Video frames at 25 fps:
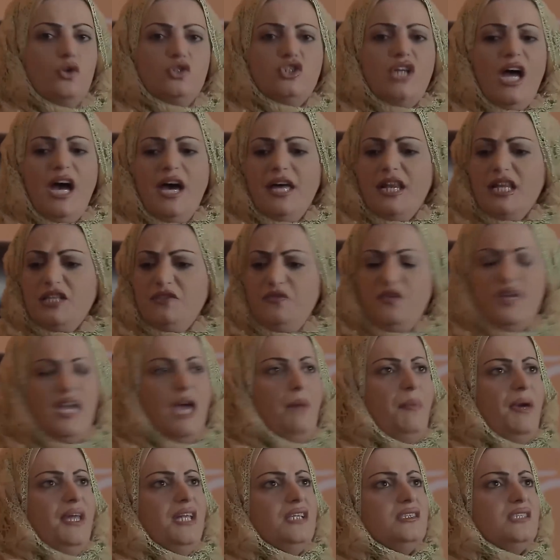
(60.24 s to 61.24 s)
وشهرت
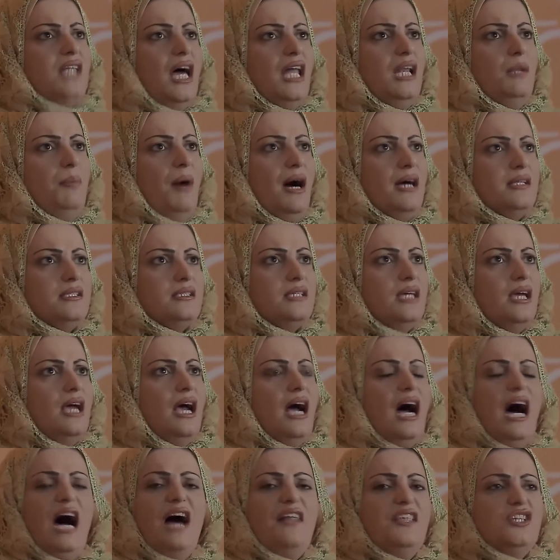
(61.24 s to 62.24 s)
فيها بين الطالبات
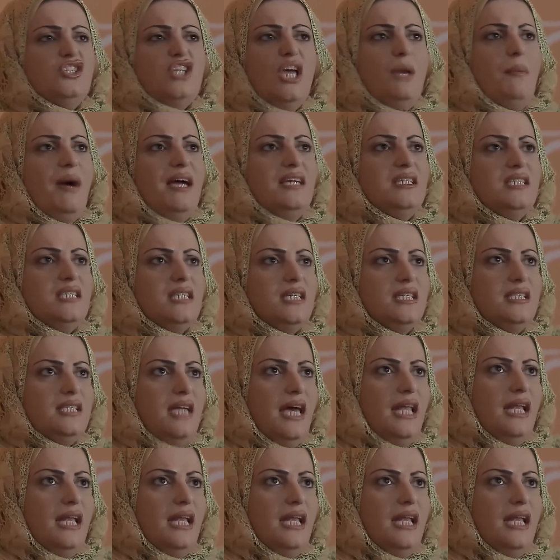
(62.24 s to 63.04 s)
هذا شيء ما ينسكت